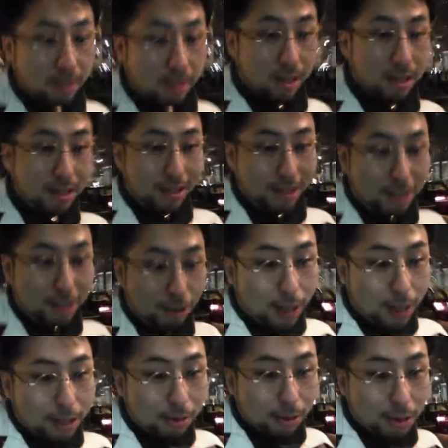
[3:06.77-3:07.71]
1枠も
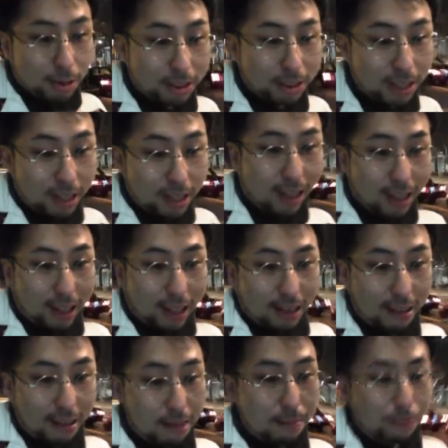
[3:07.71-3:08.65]
閉じてないから潜
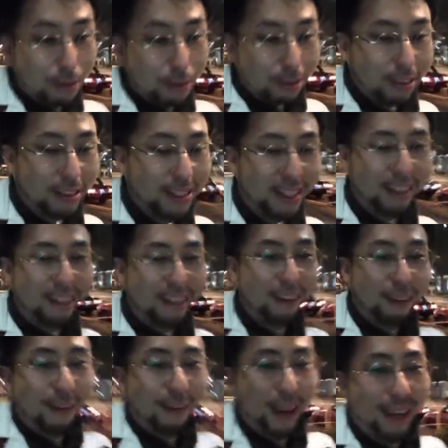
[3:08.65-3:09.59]
伏してて怖い。